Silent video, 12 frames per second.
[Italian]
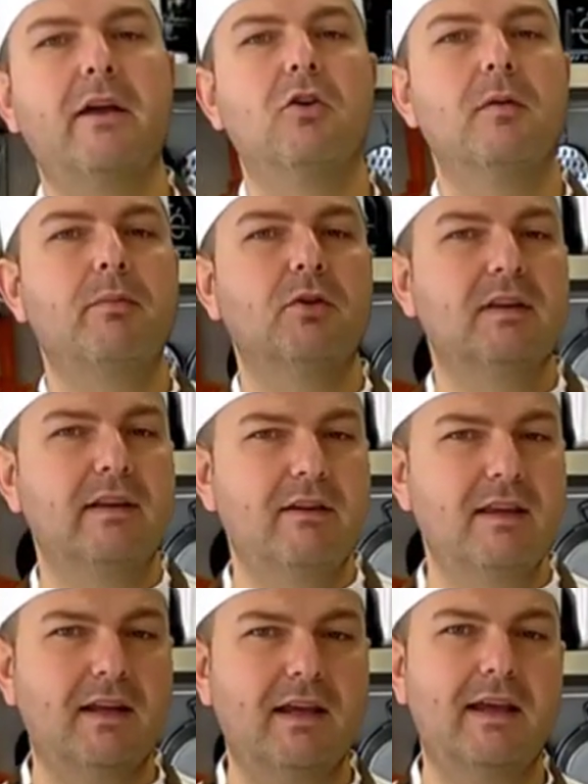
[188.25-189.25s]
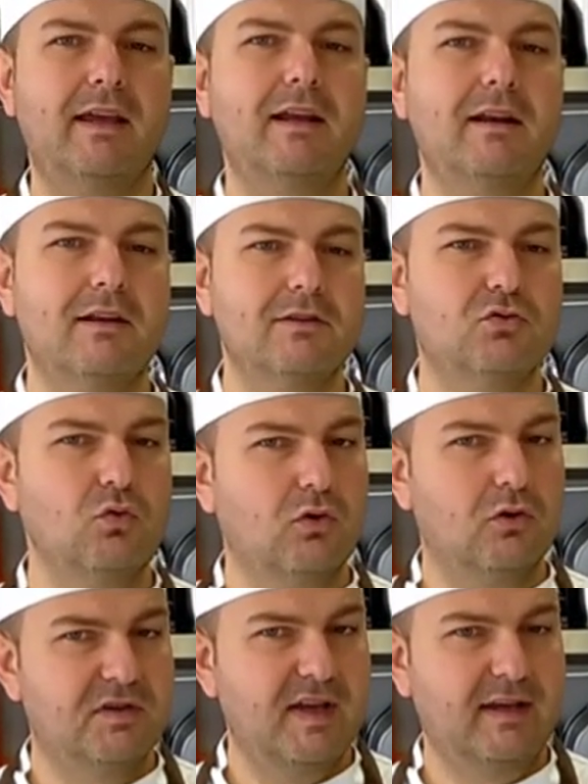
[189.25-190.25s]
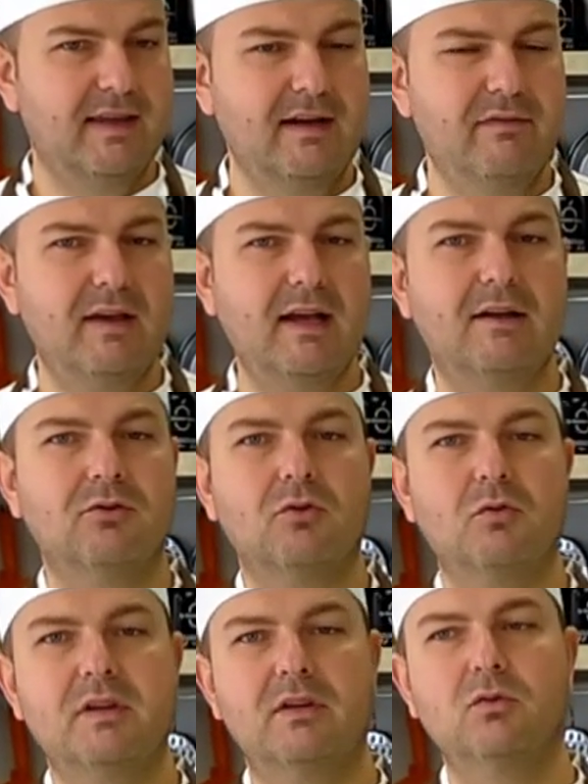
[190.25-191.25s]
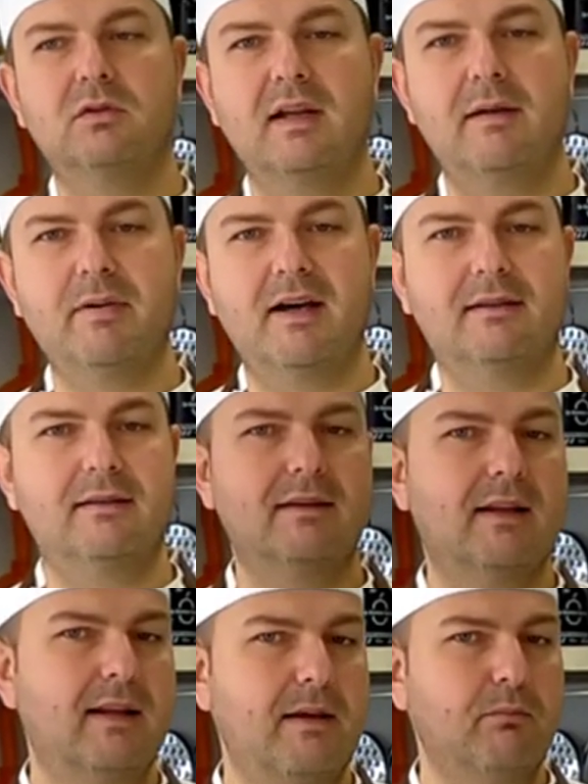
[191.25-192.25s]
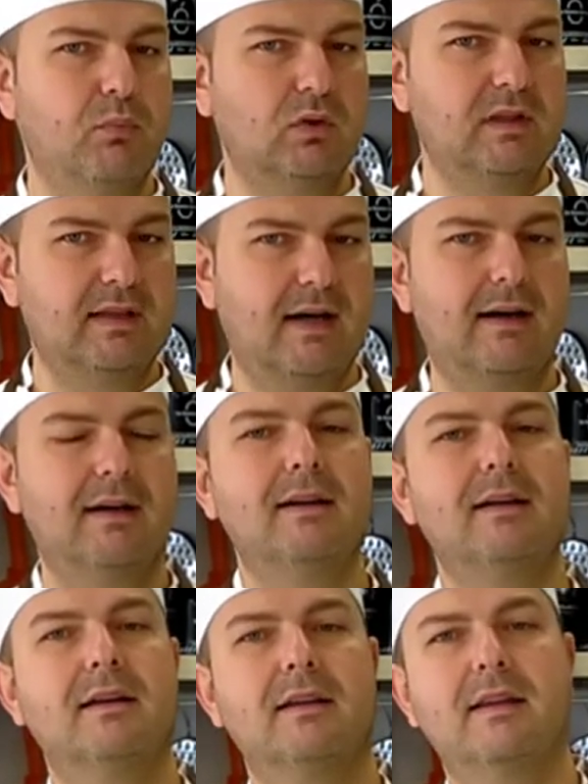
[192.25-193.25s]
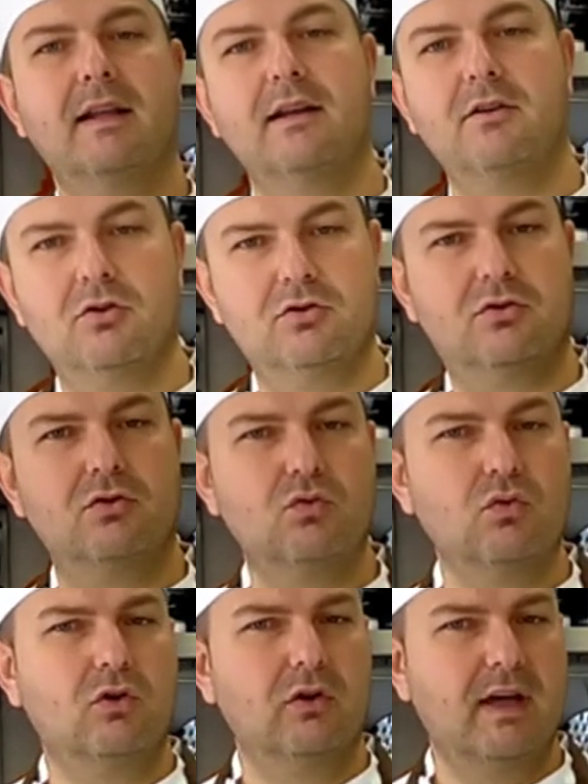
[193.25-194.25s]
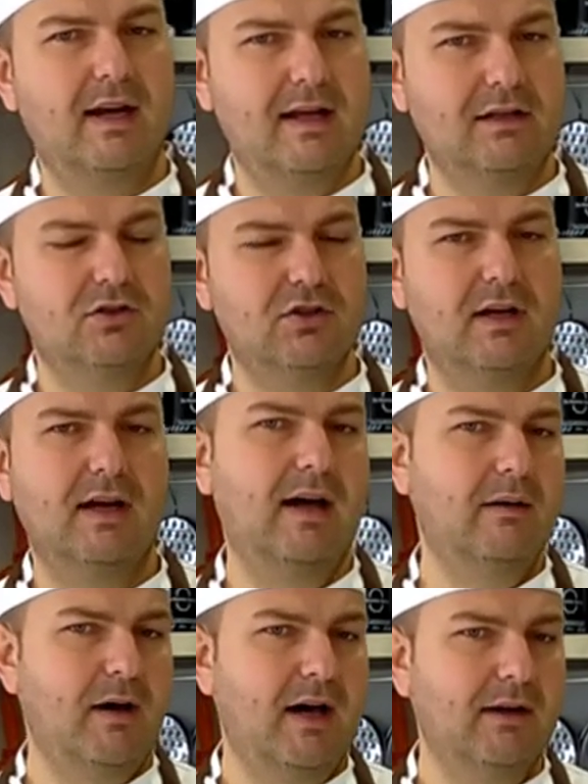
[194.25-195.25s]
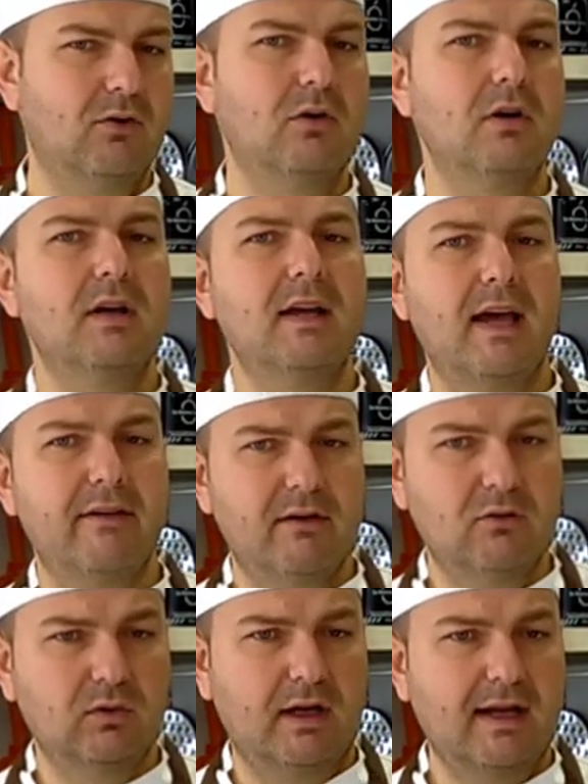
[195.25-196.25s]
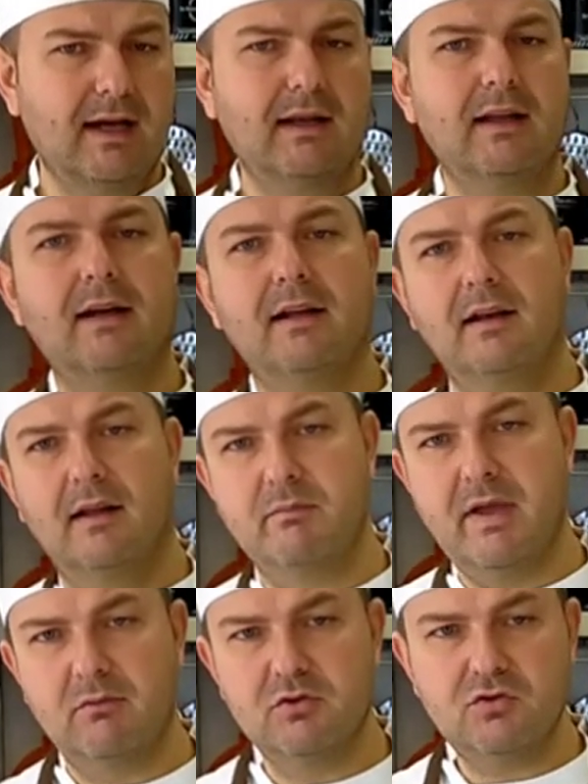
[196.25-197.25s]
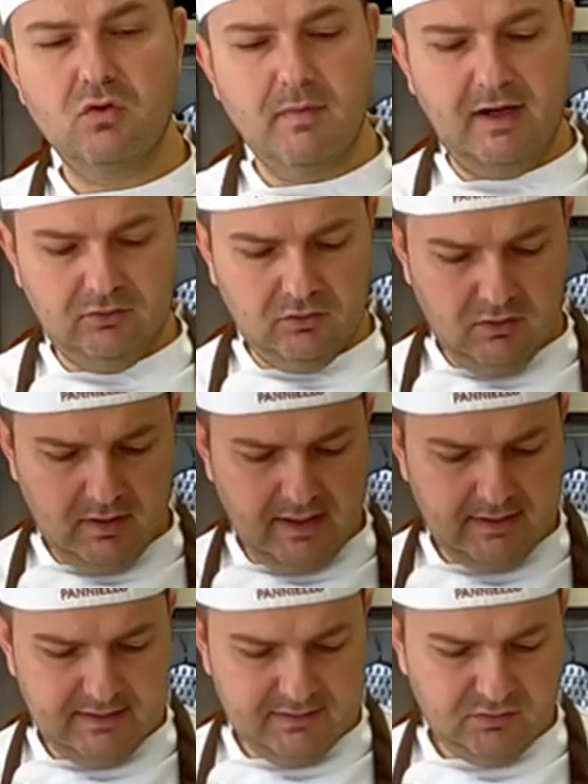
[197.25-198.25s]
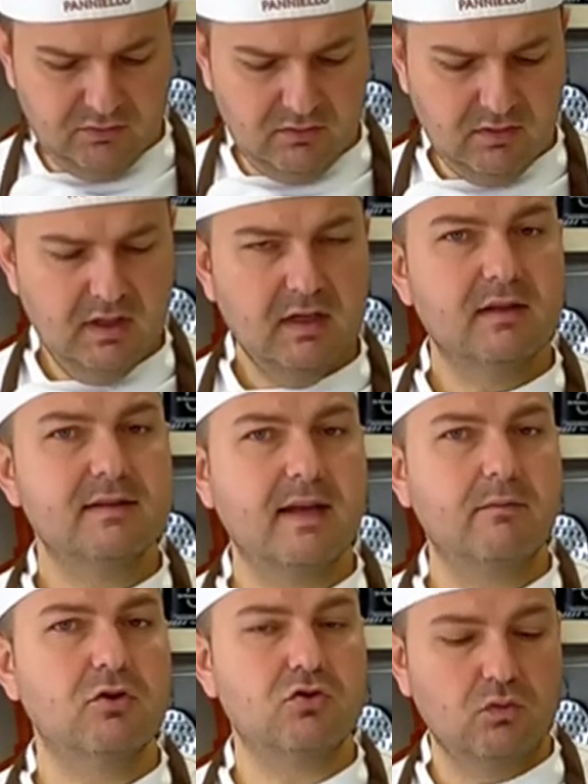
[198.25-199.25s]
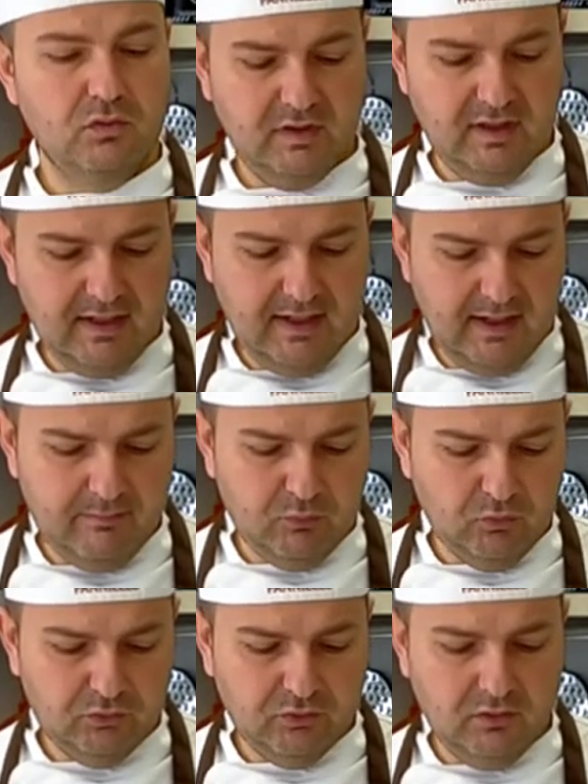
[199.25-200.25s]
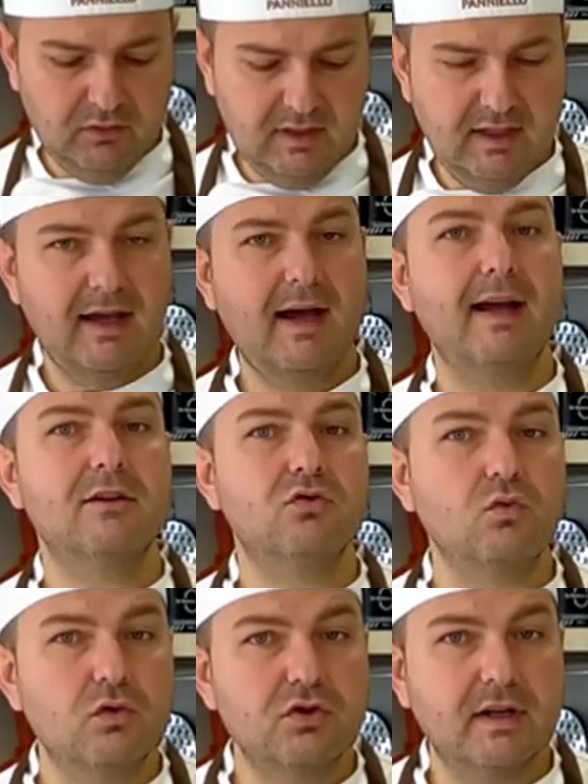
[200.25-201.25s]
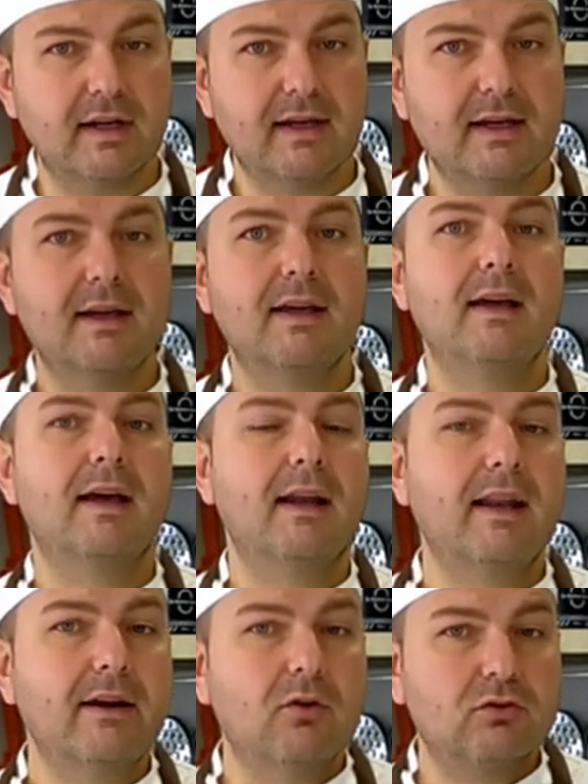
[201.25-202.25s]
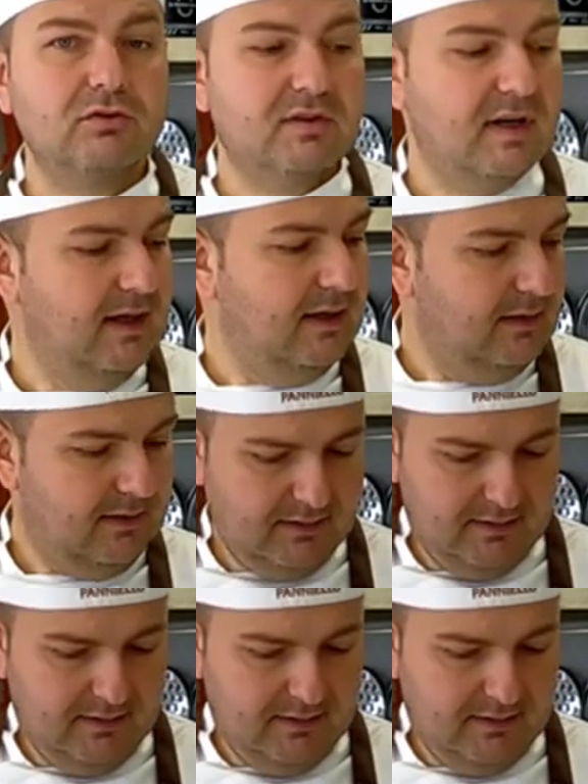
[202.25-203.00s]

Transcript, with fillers: Beh, come potete vedere il succo si è chiarificato, quindi tutte le parti delle impurità del nostro succo d'arancia amaro è venuto a galla. L'abbiamo schiumato, adesso siamo giunti al punto di aggiungere la nostra,